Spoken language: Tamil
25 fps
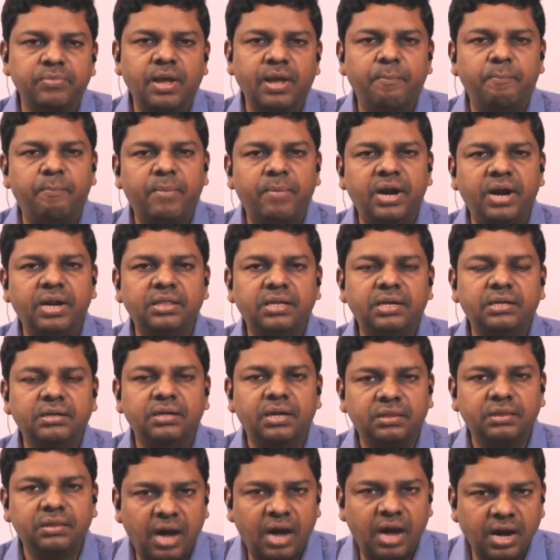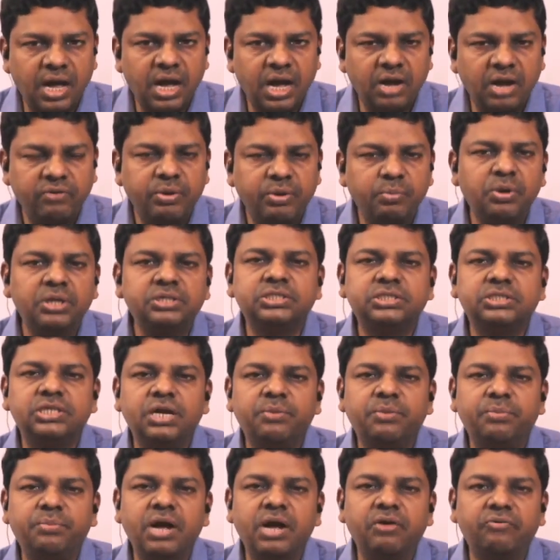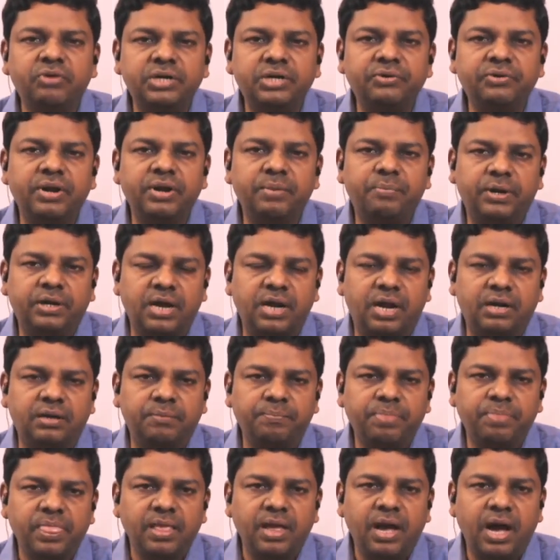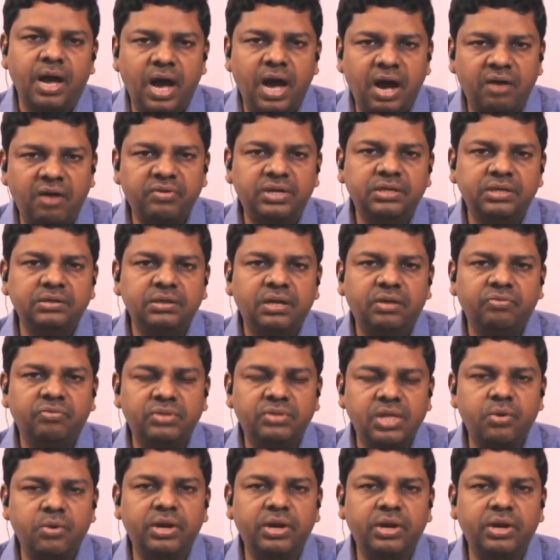மனிதன் தானாகவே முயற்சி செய்ய முடியாது விட்டுவிடப்பட்டான் அவன் தேவனுடைய